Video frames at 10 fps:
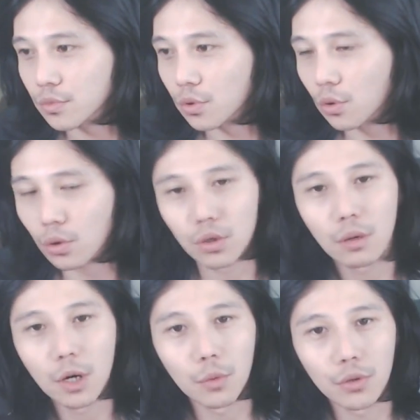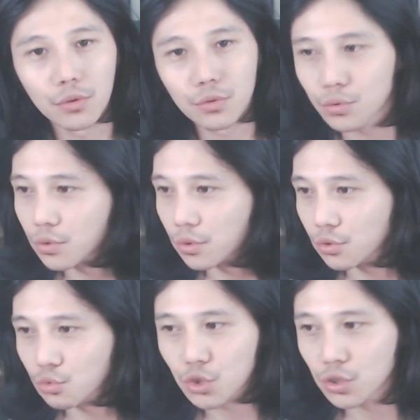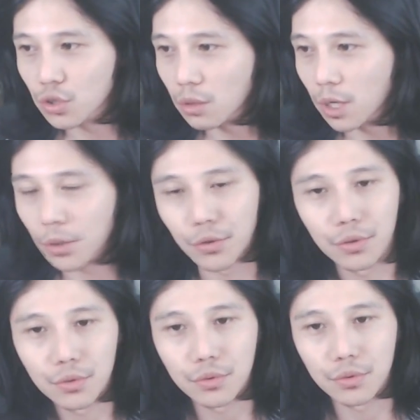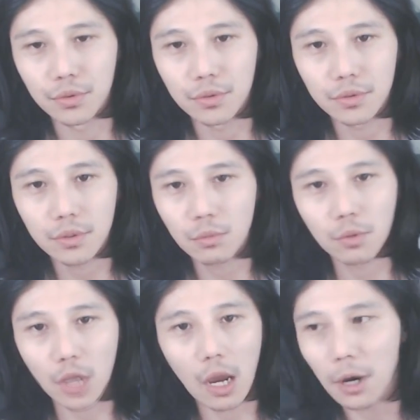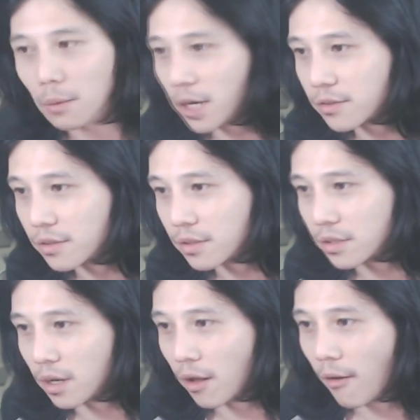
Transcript: 대가리가 마음에 안 들고 숨 쉬는 게 마음에 안 들고 그냥 뭐, 뭐 다 마음에 안 든대 그냥